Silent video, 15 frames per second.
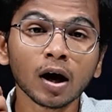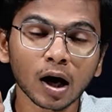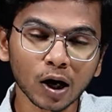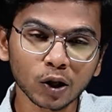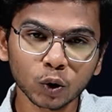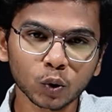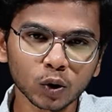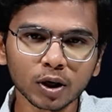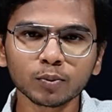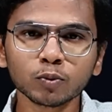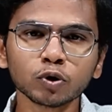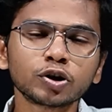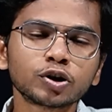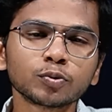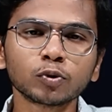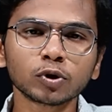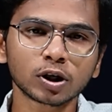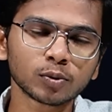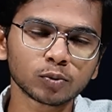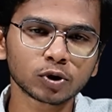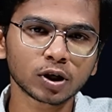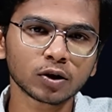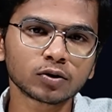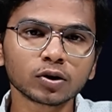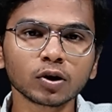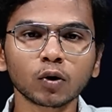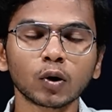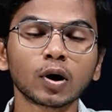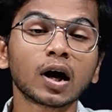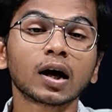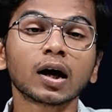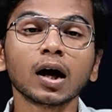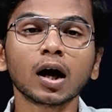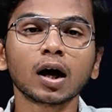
அதுக்குள்ளே மூச்சு முட்டை முட்டை வந்து கொண்டாங்க